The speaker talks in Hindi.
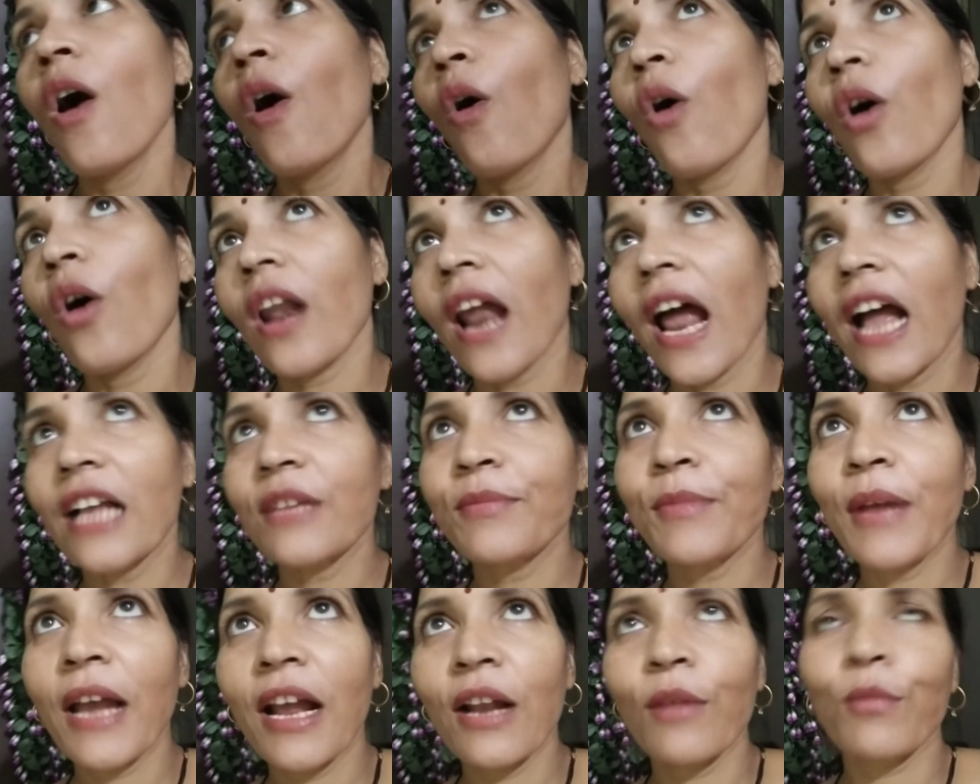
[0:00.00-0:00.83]
और आज
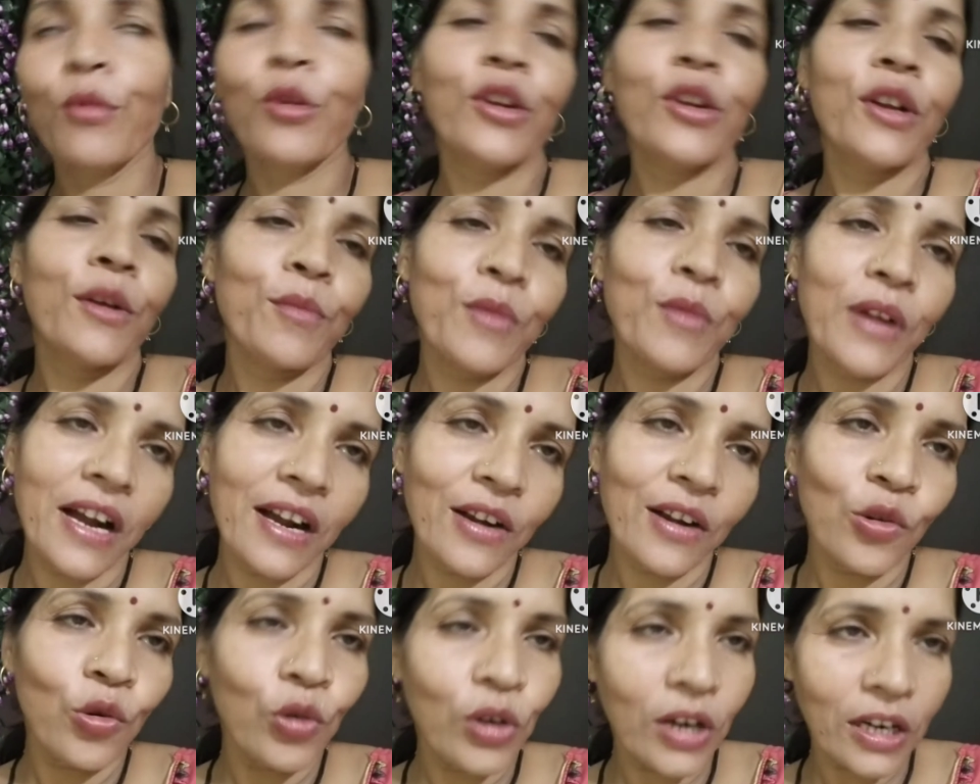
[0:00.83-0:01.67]
मैं एल्युमिनियम का
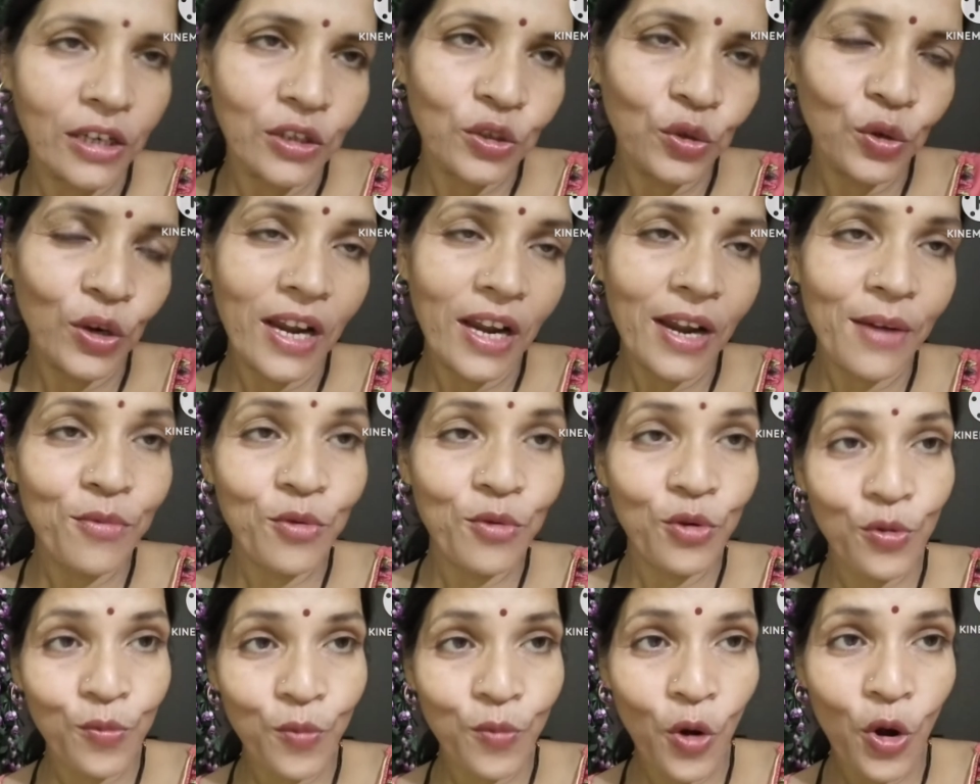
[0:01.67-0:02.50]
कुकर जो है
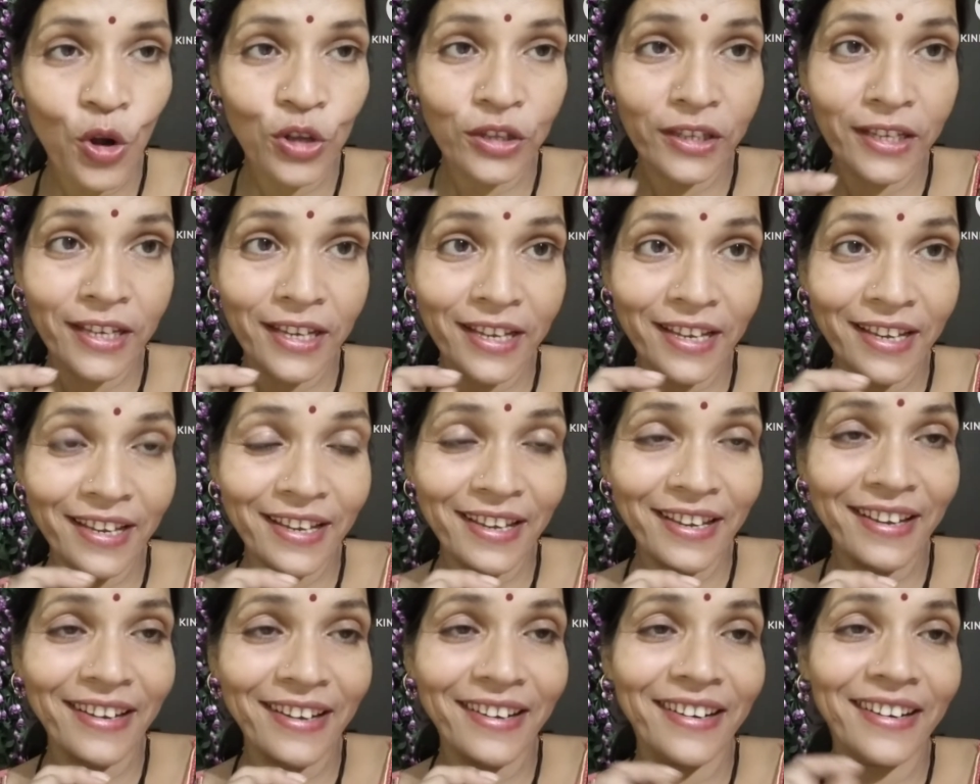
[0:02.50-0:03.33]
वो बहुत
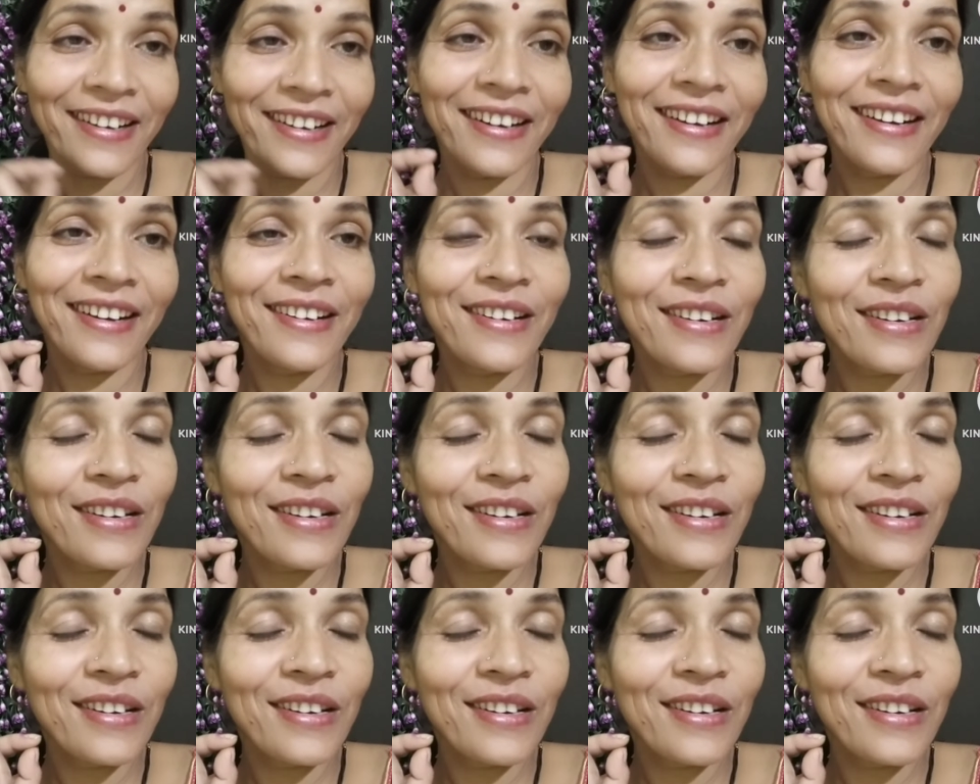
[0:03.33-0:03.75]
ही आ,